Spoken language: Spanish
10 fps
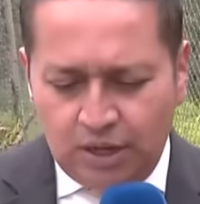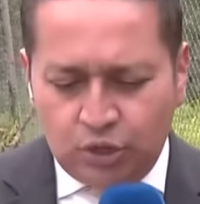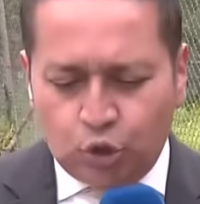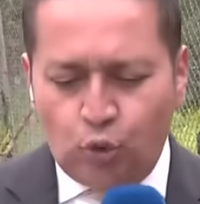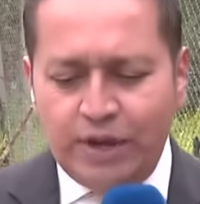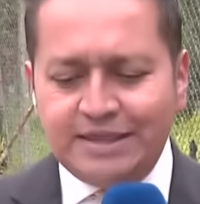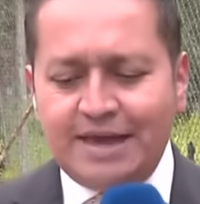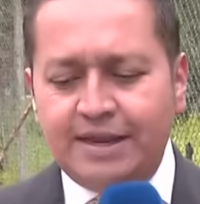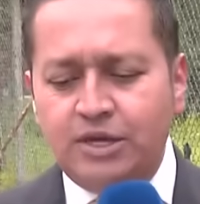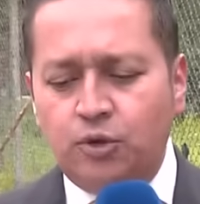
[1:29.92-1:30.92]
Rubén
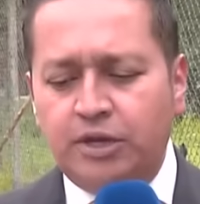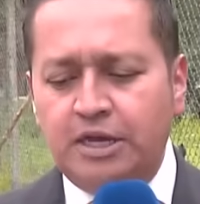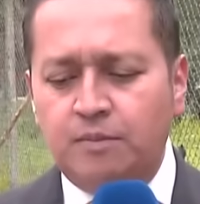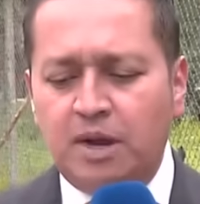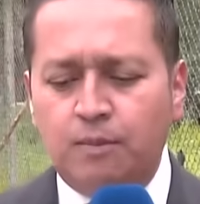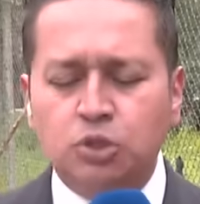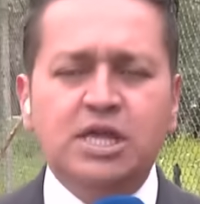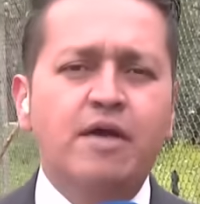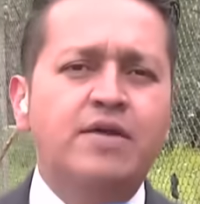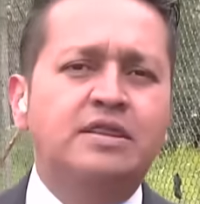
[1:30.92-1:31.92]
Darío Gil
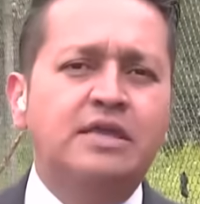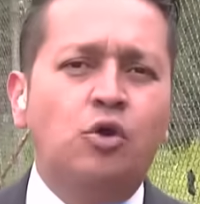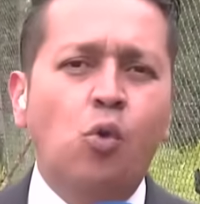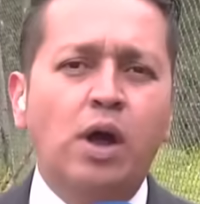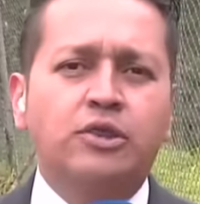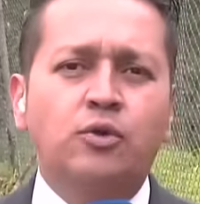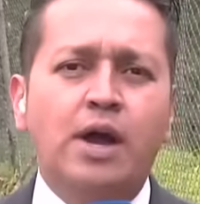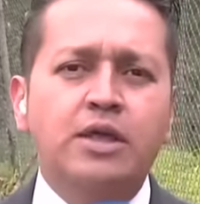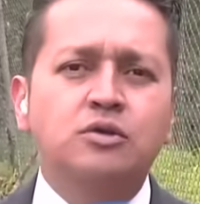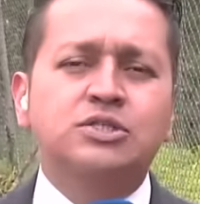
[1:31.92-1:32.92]
Barbosa de 24
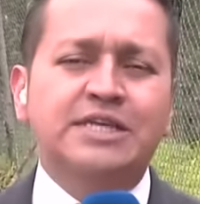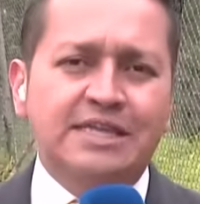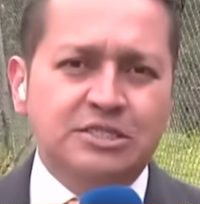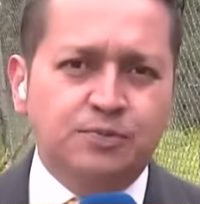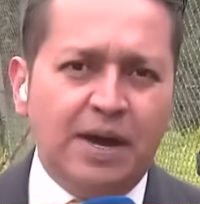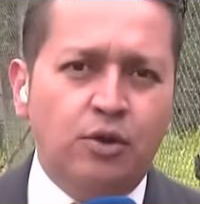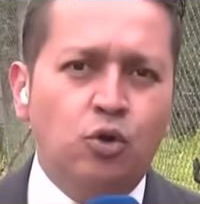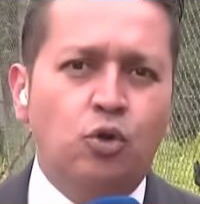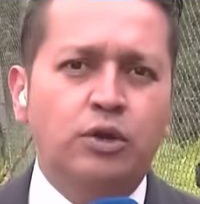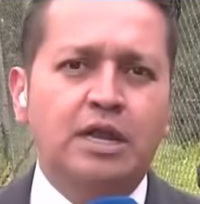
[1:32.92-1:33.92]
años se disparó
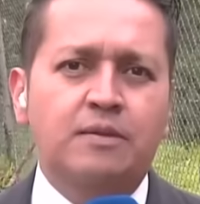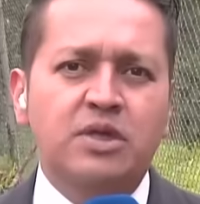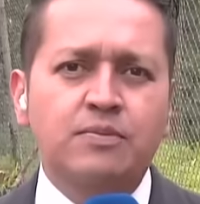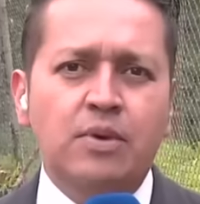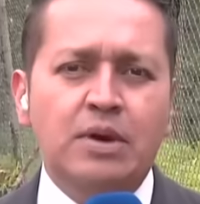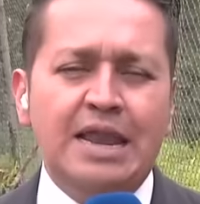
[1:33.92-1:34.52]
con el mismo,